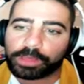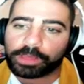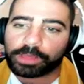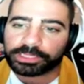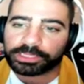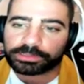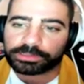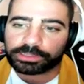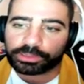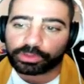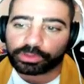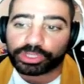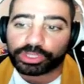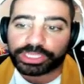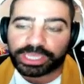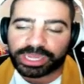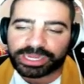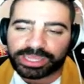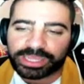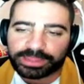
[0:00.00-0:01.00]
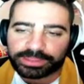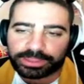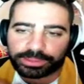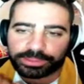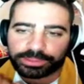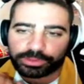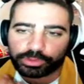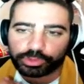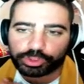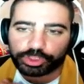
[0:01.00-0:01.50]
Mikula, 22 y Arias
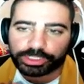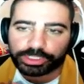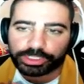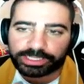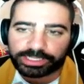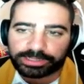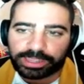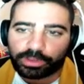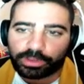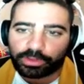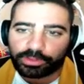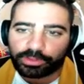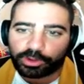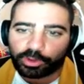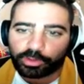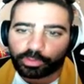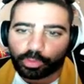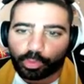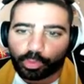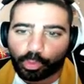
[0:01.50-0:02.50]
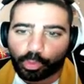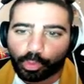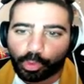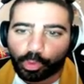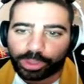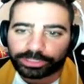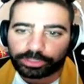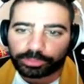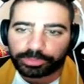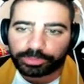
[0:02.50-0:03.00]
18. Es que tengo de los
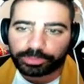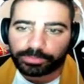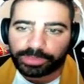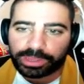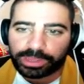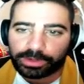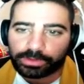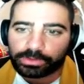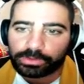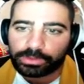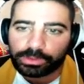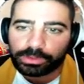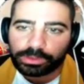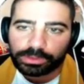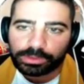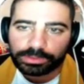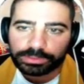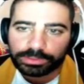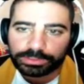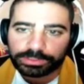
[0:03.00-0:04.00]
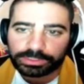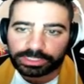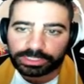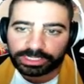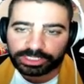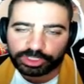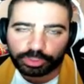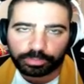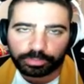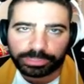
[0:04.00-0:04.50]
cuatro primeros,
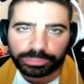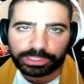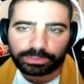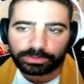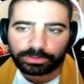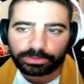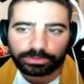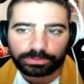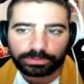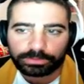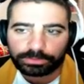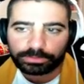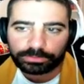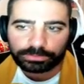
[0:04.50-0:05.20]
tres son míos.